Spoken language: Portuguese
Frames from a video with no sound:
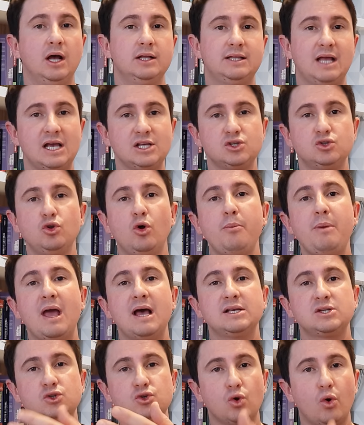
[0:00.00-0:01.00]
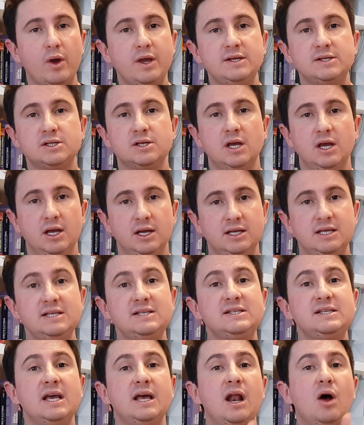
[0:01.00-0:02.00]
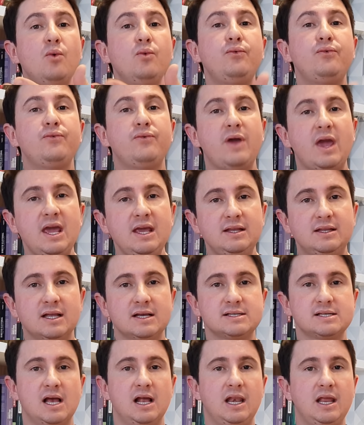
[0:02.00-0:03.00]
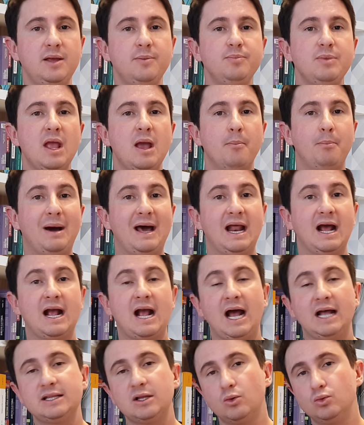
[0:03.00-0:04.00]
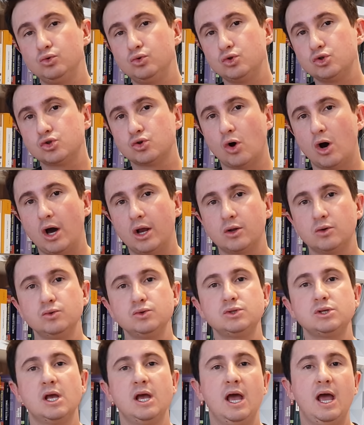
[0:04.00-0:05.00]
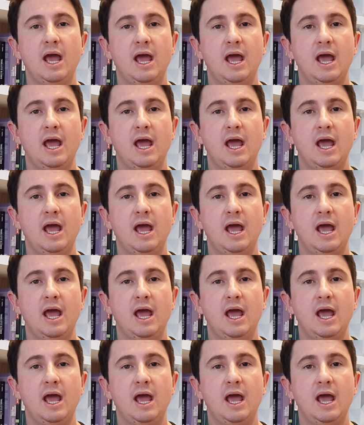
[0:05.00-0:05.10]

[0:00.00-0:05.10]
das nomeações que serão feitas ali para cada um dos órgãos,